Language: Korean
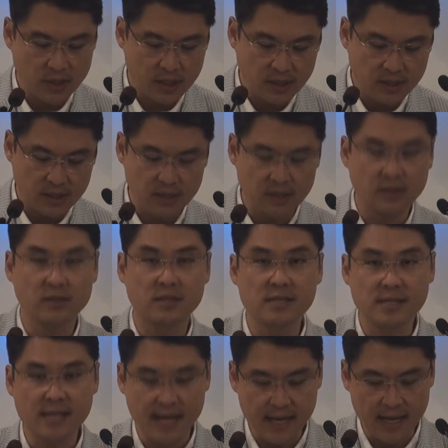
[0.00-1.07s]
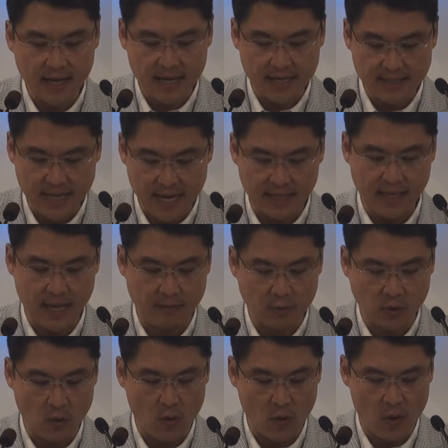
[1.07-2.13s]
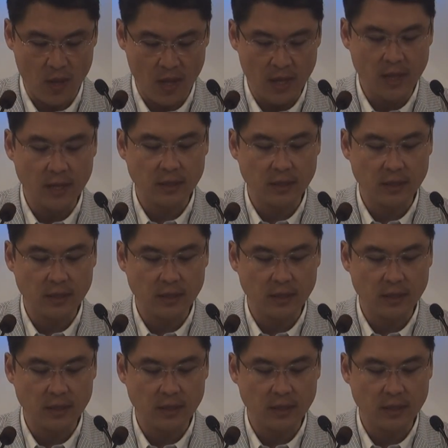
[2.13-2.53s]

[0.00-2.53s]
지으신 것을 생각하지 아니하므로